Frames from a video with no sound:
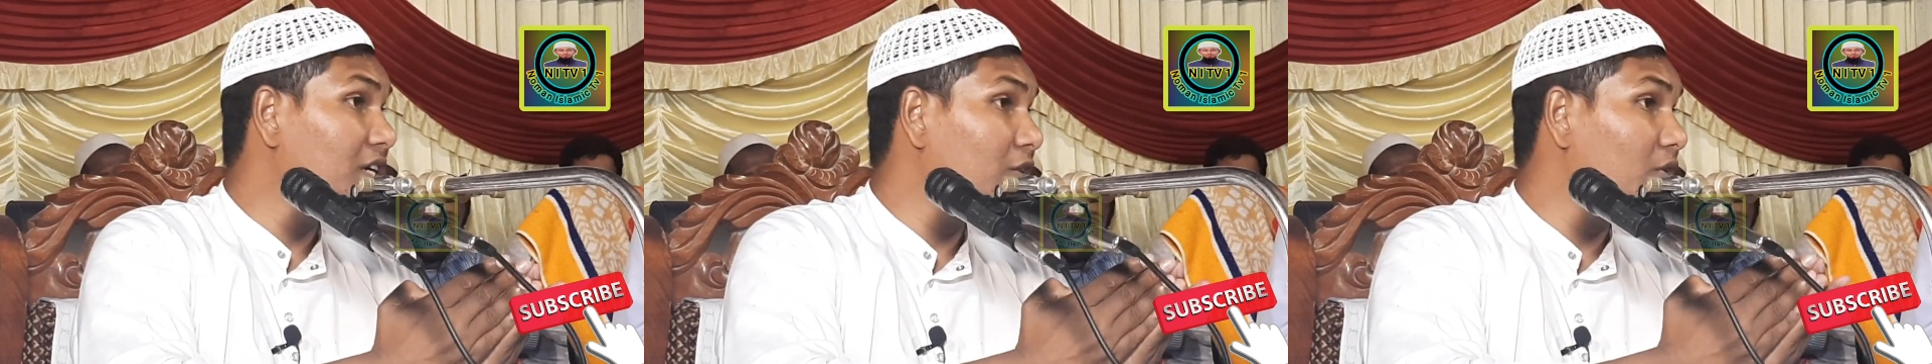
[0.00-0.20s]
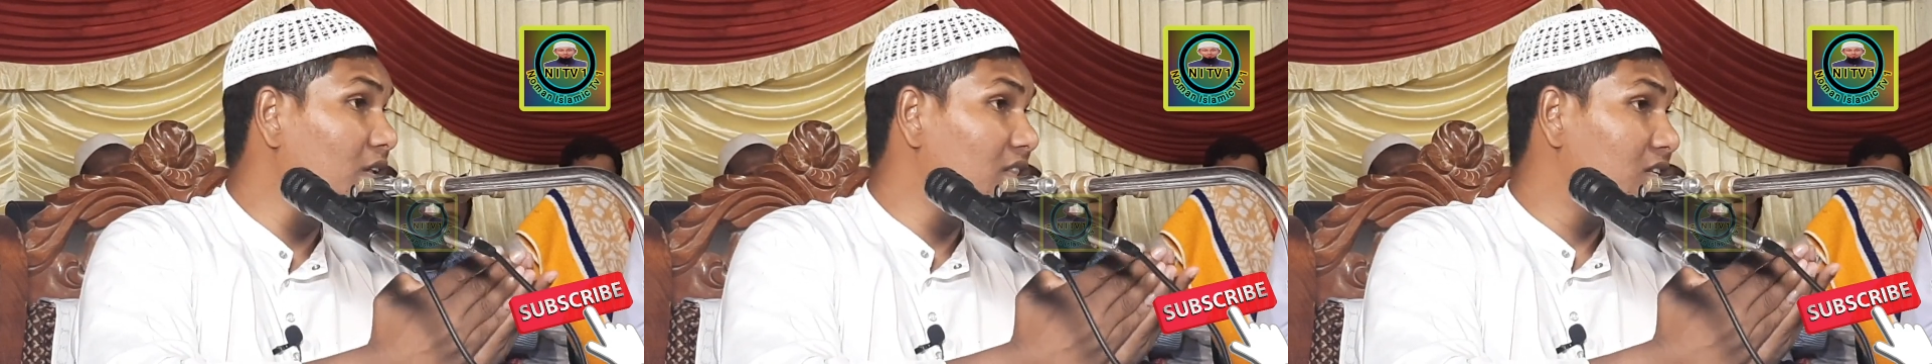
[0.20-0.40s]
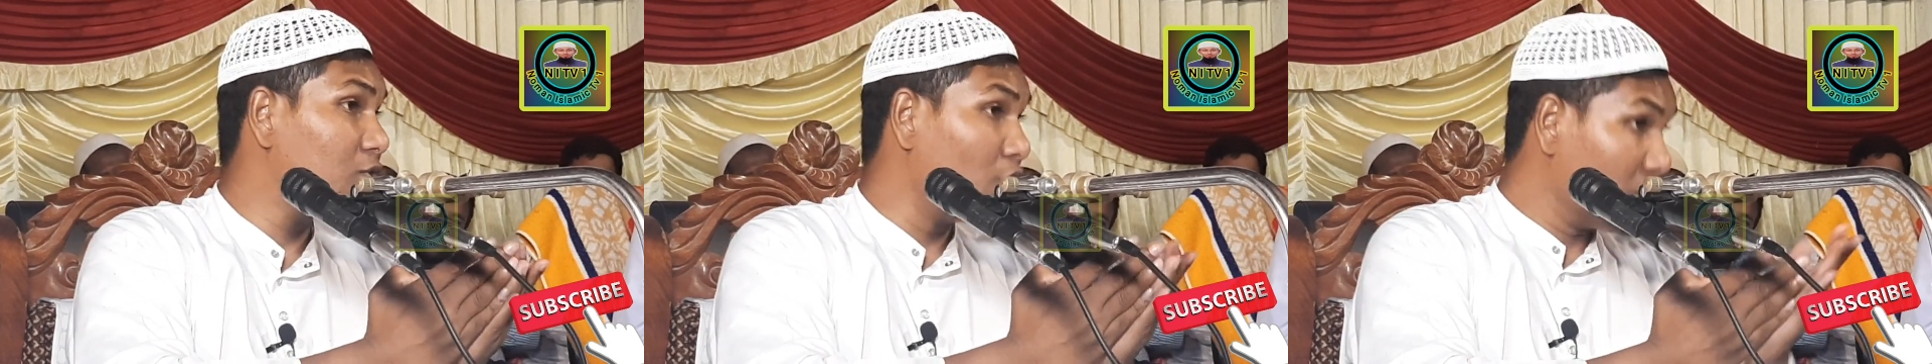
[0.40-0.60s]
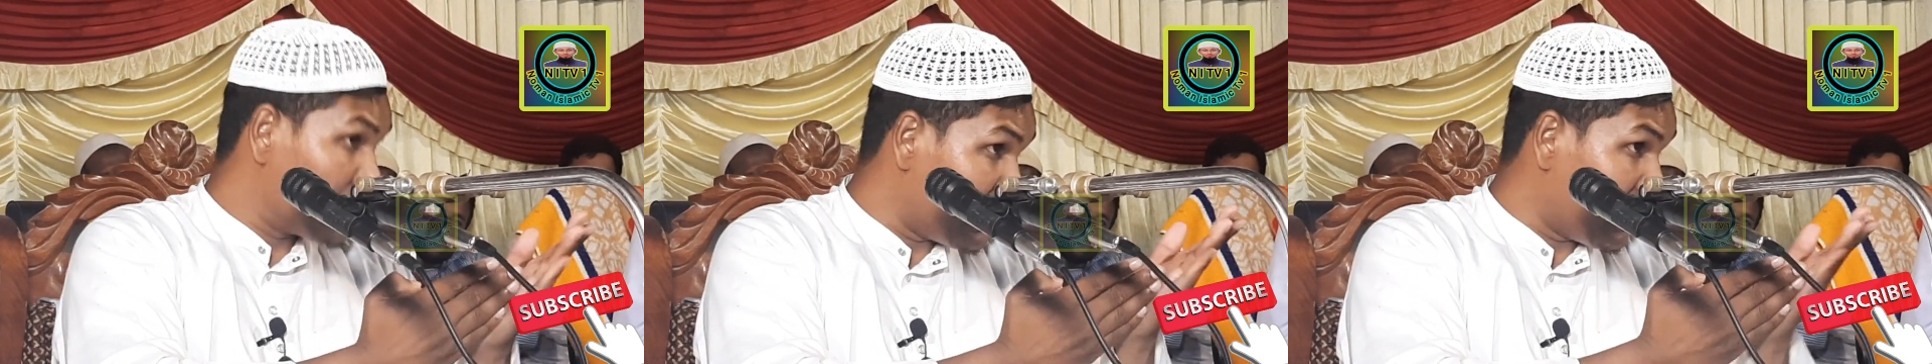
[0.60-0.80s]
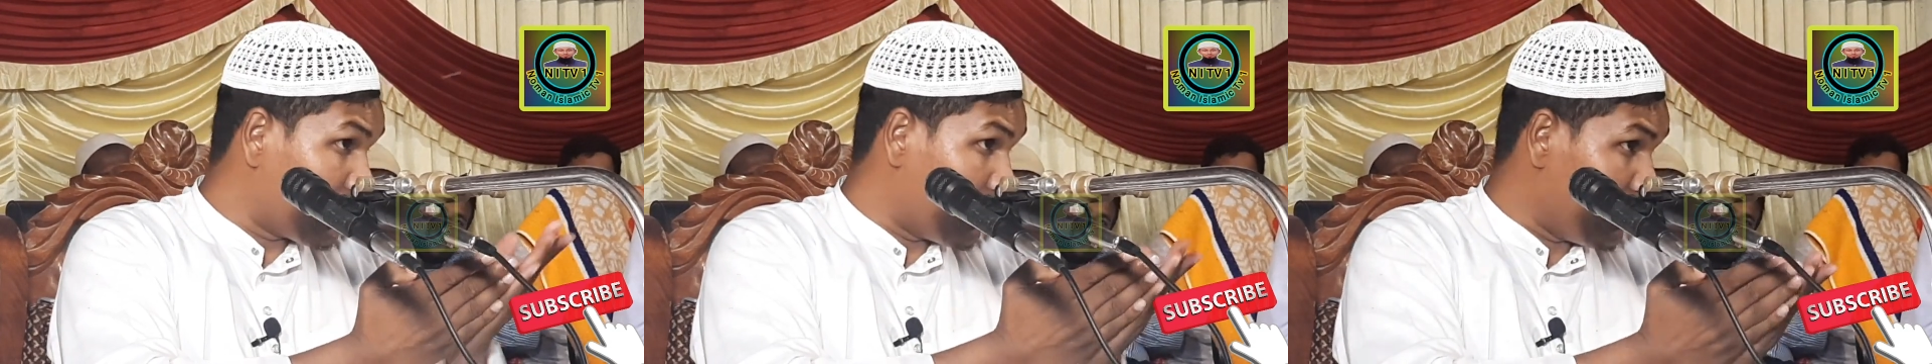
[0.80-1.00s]
কি
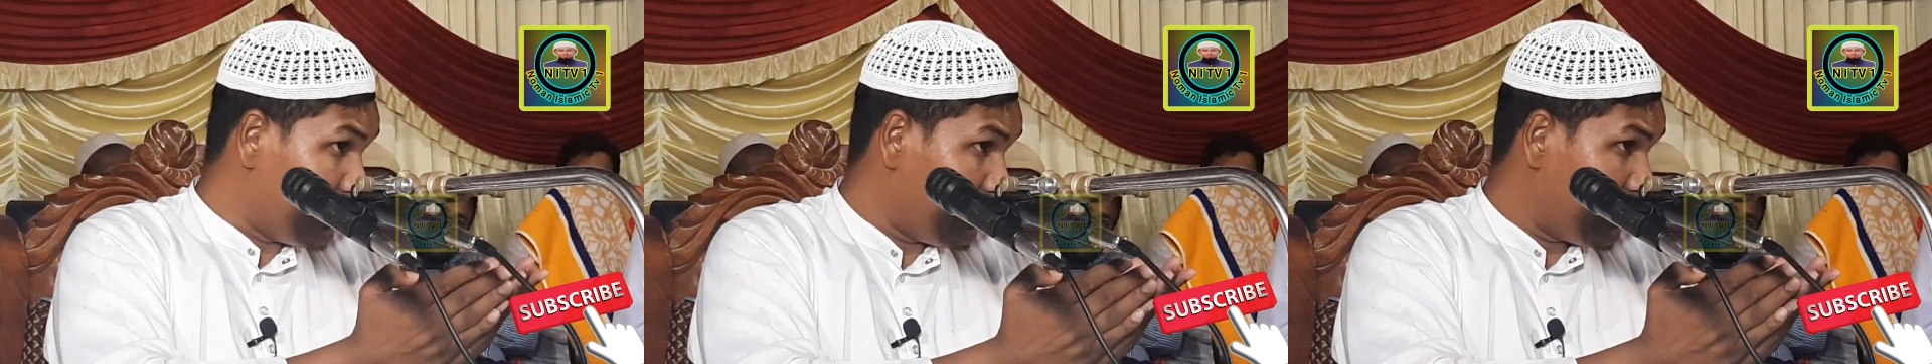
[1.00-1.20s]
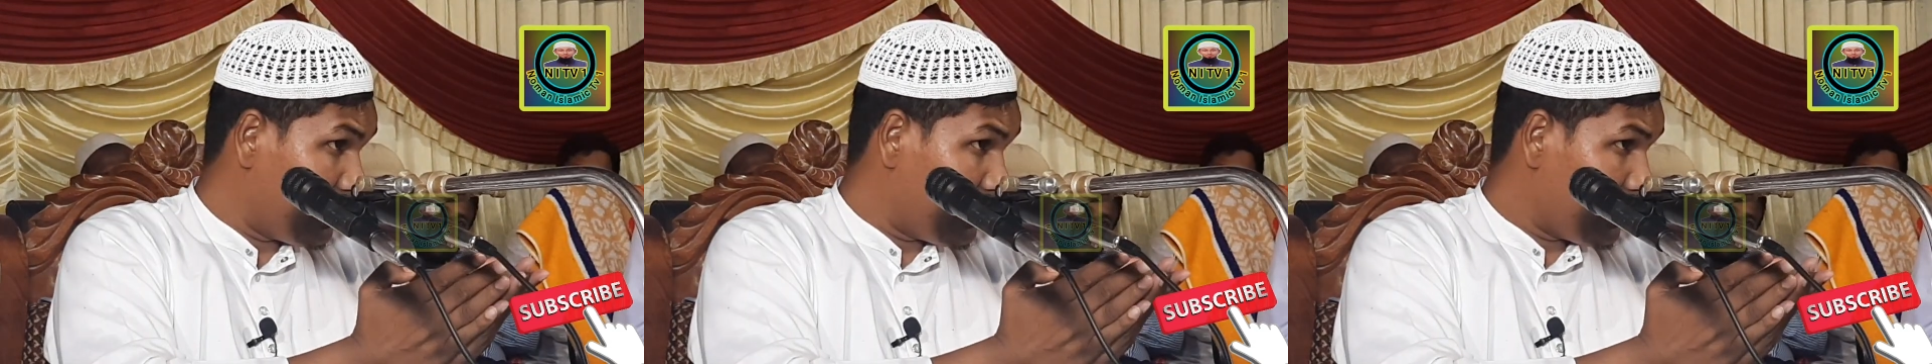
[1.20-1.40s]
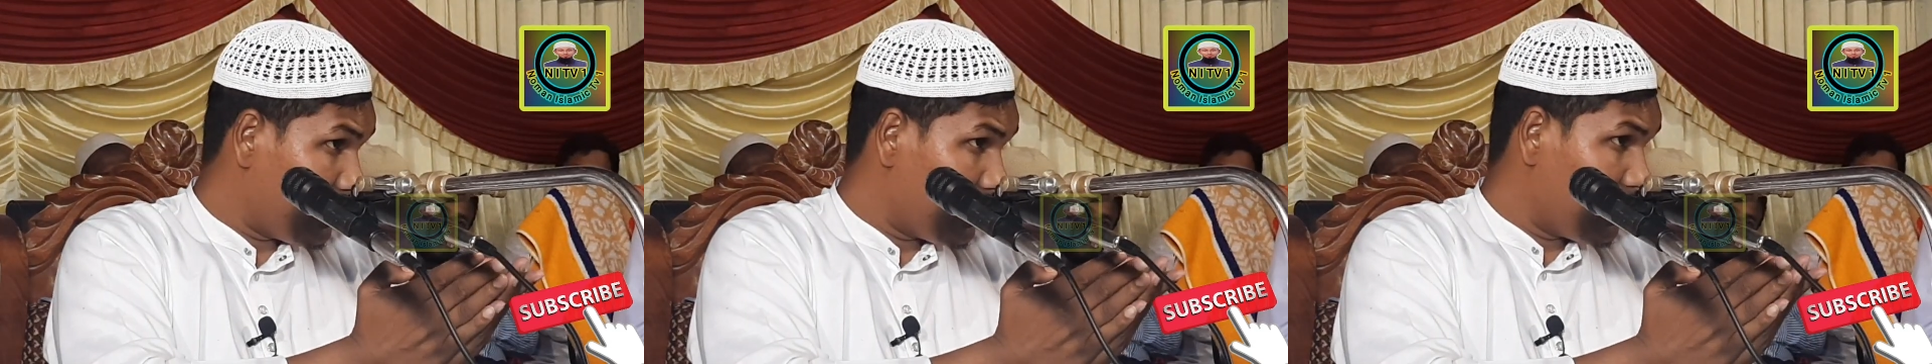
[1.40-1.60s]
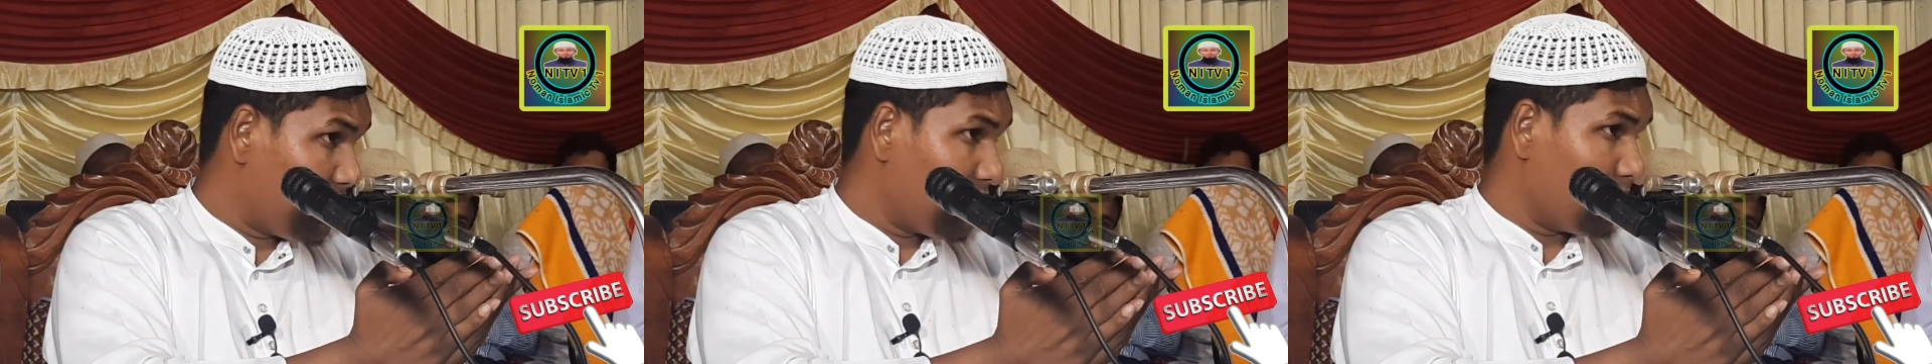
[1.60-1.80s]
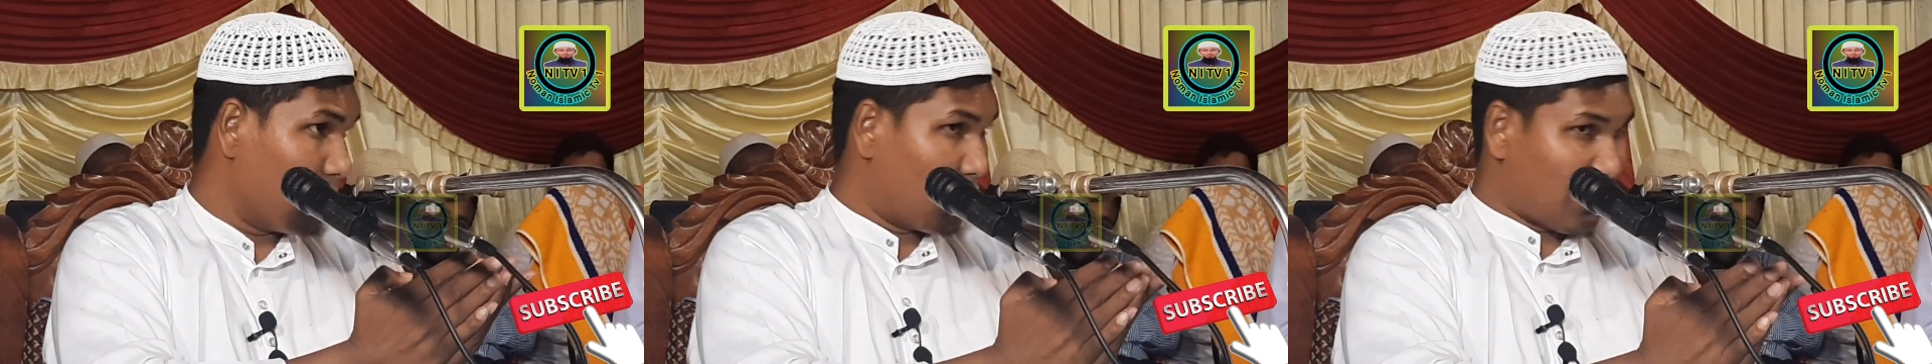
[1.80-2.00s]
করছেন এখন
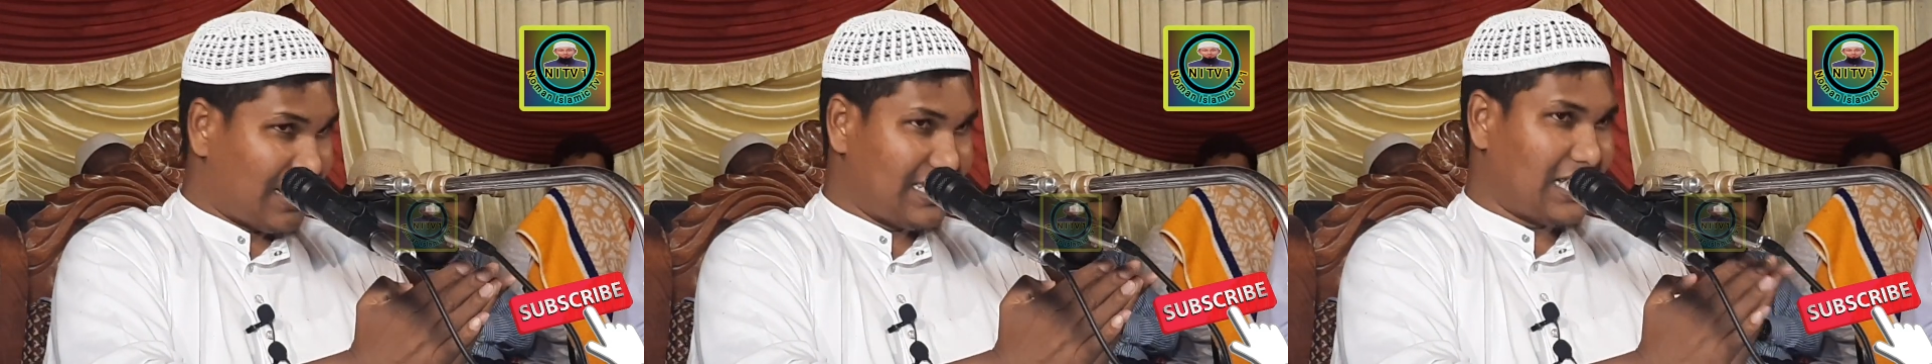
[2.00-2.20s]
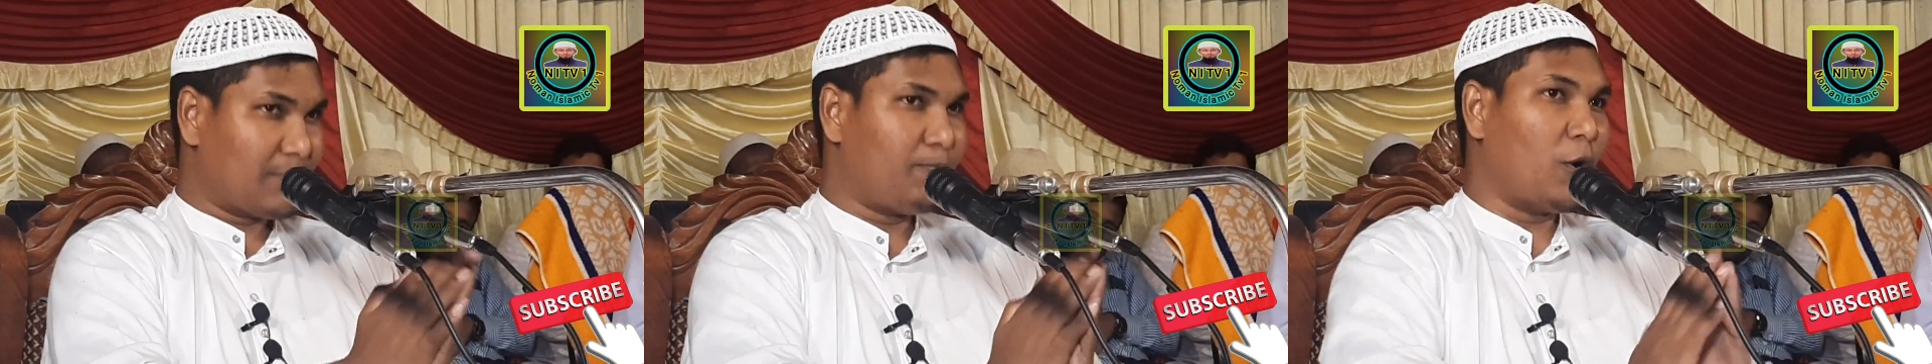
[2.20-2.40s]
মোনাজাত